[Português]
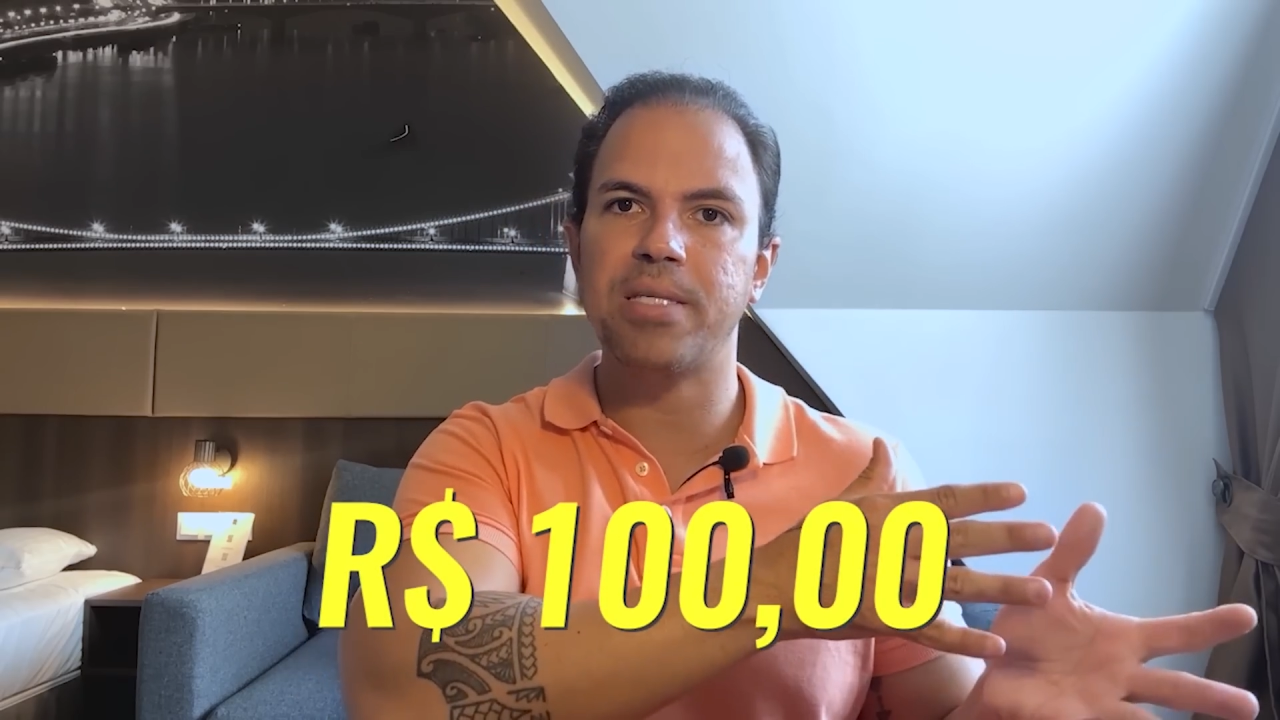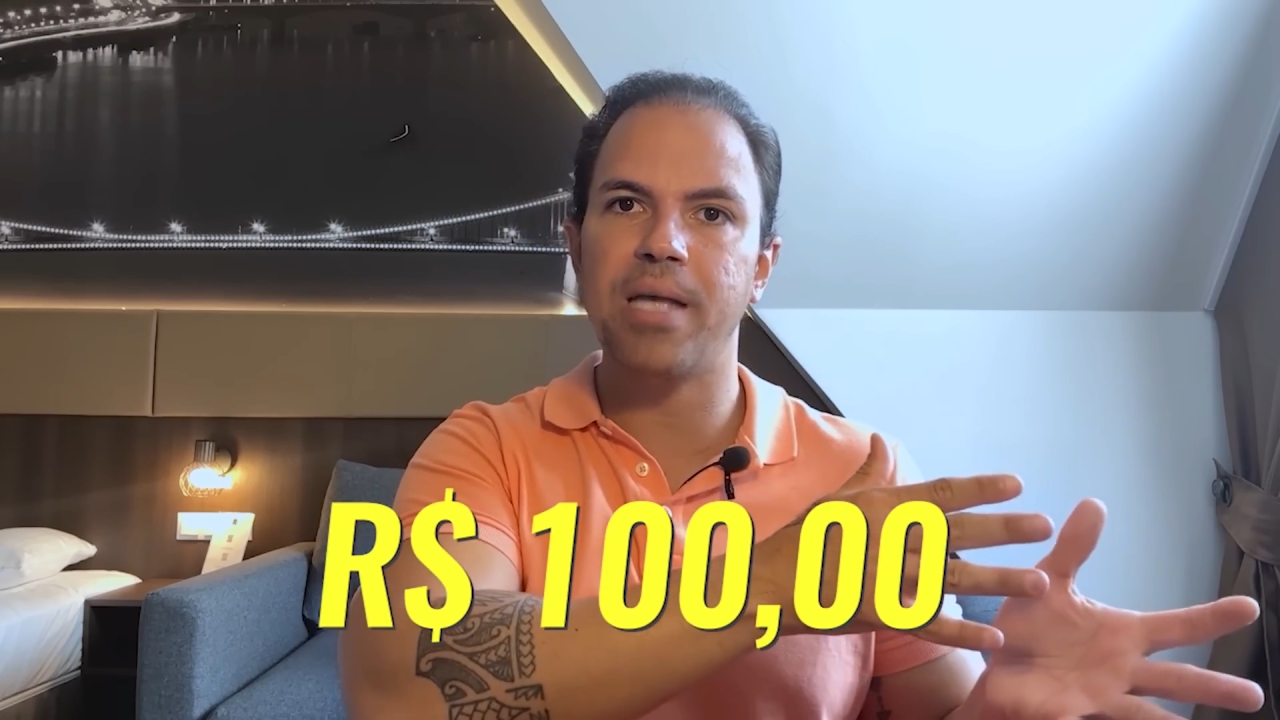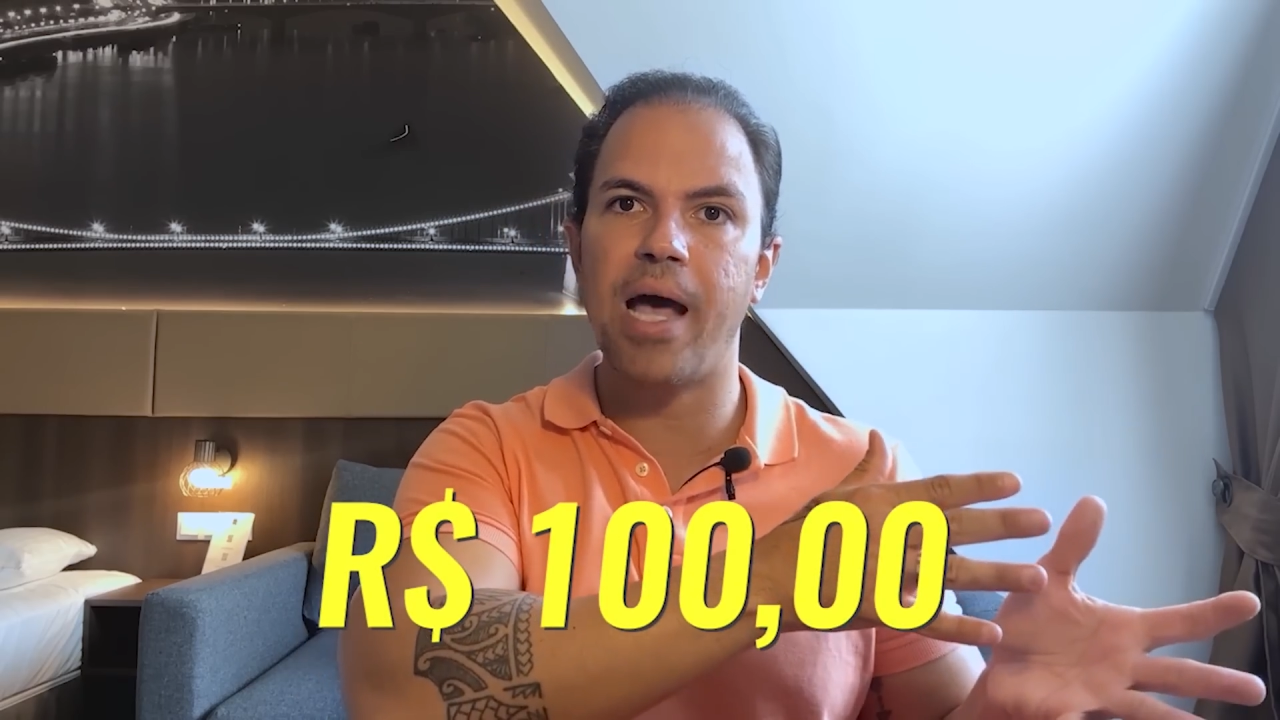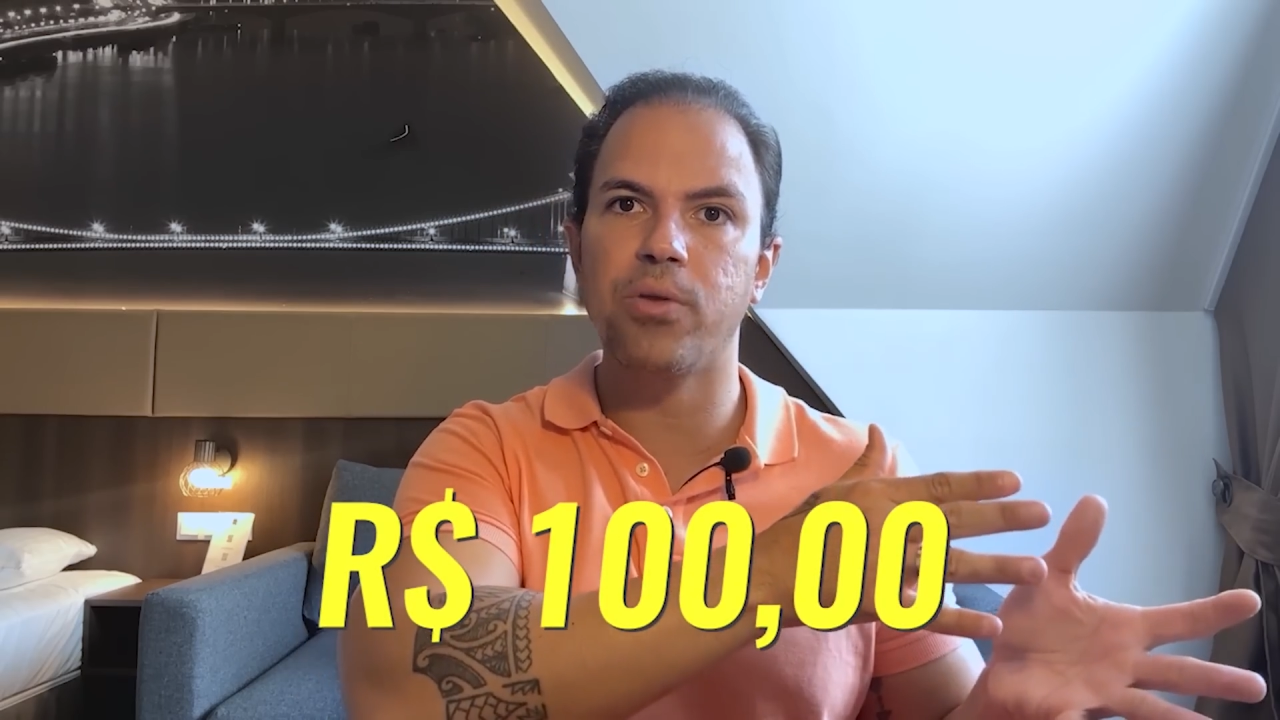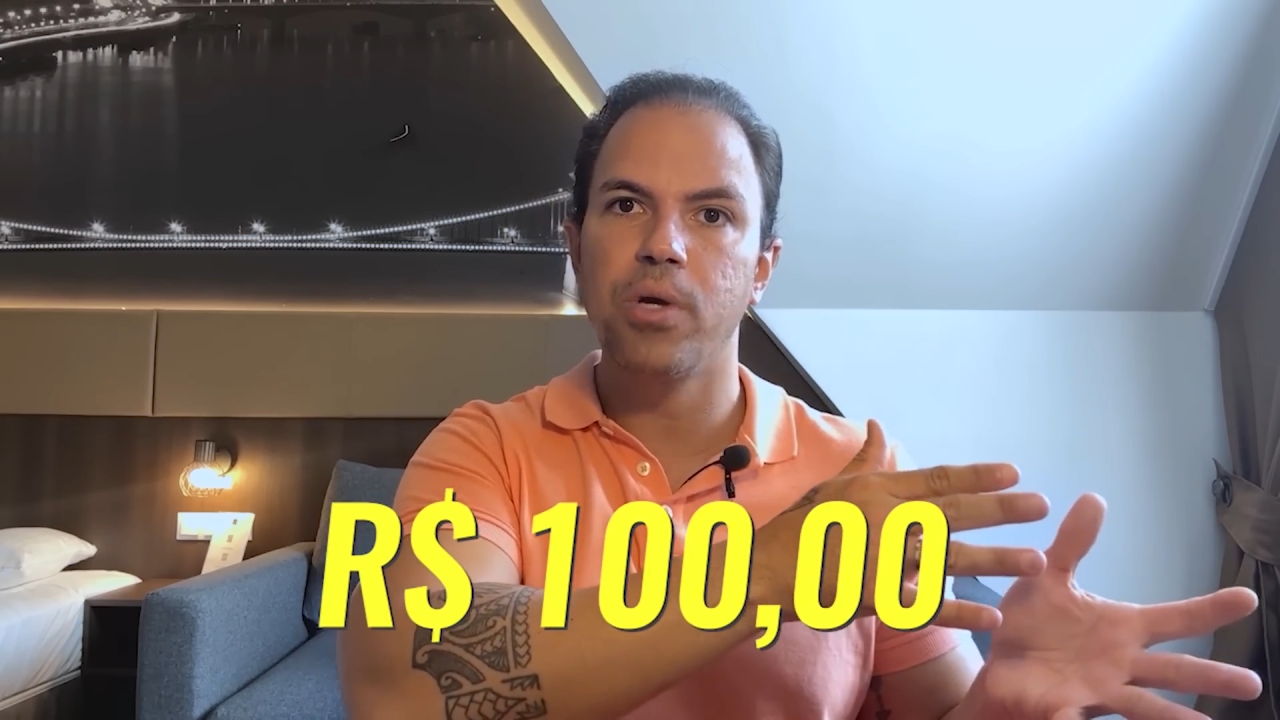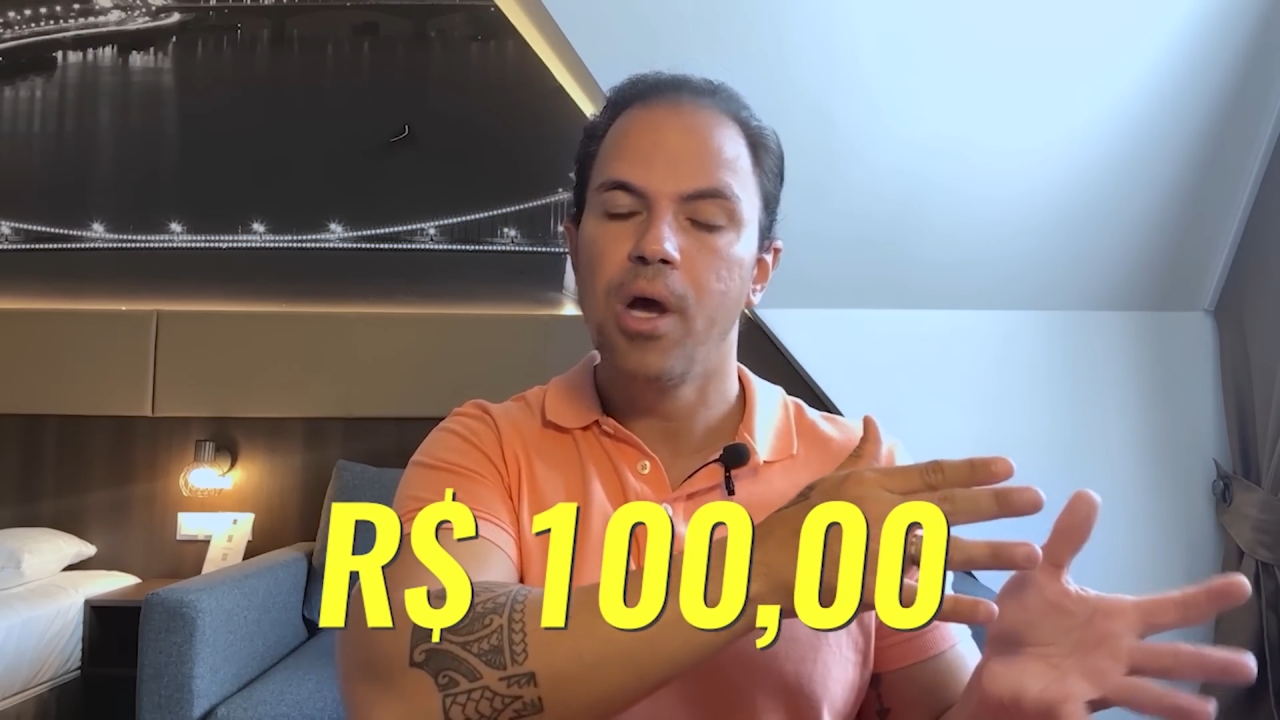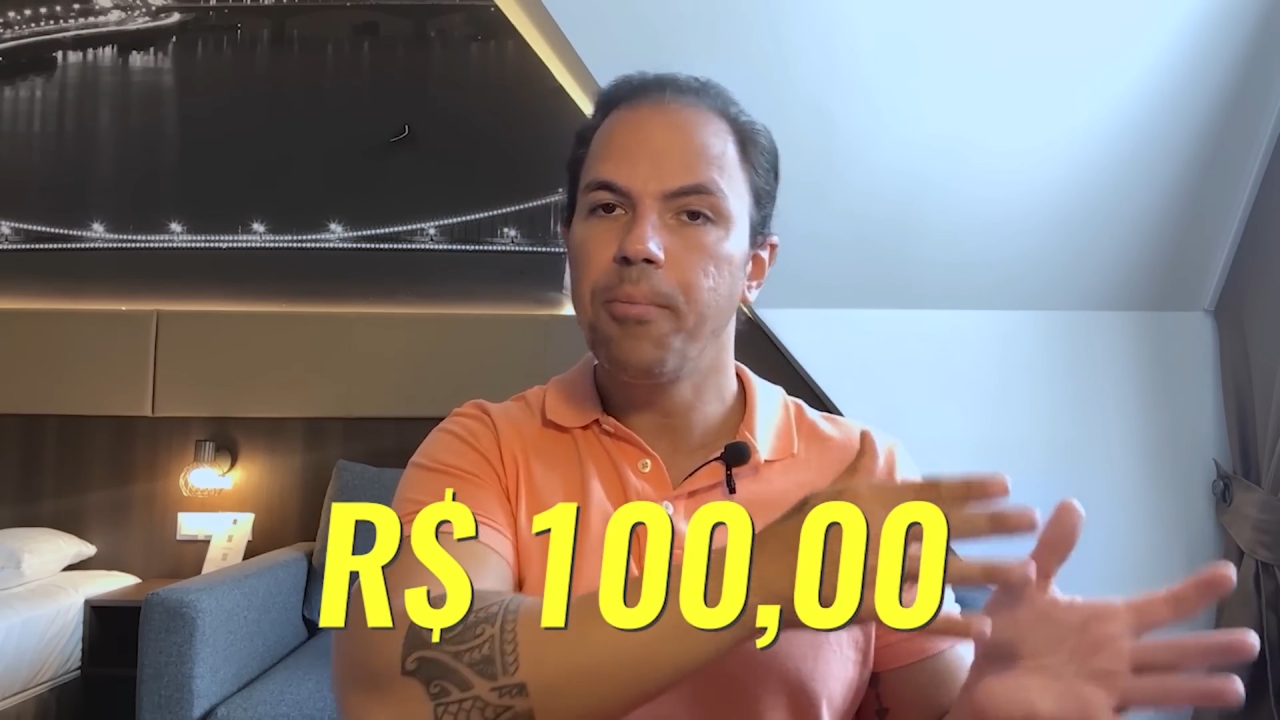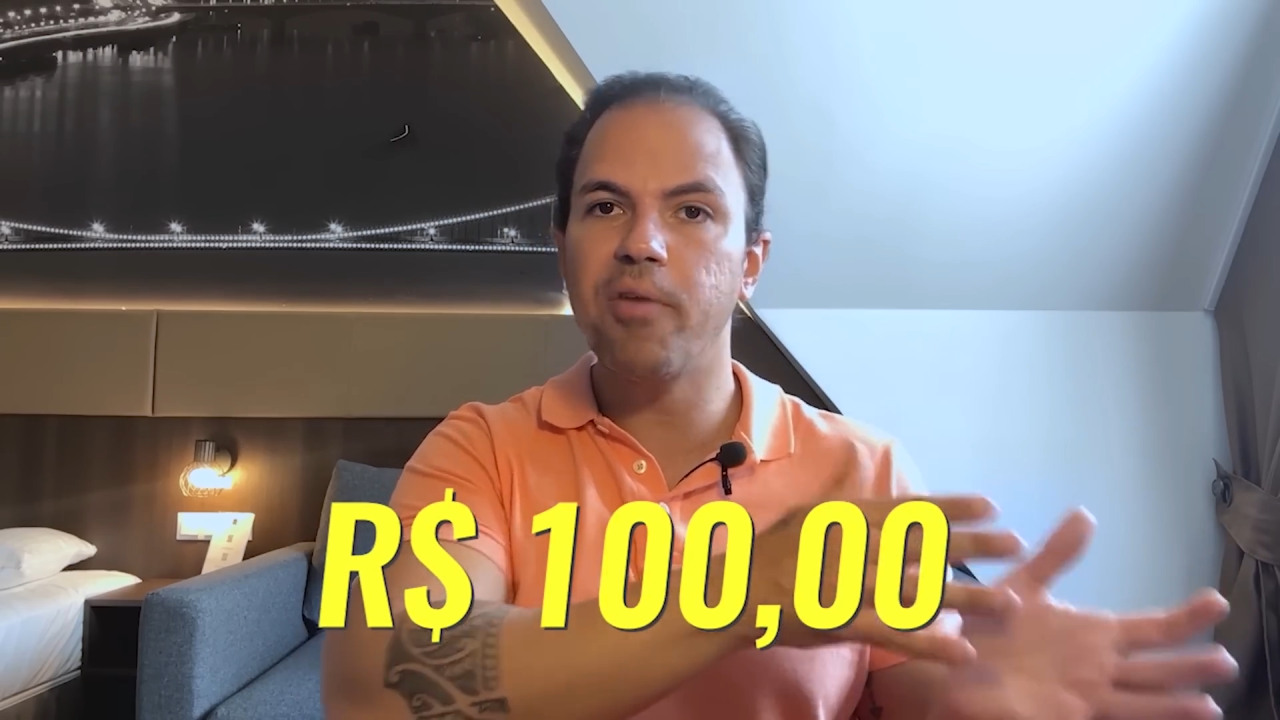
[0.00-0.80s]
passado,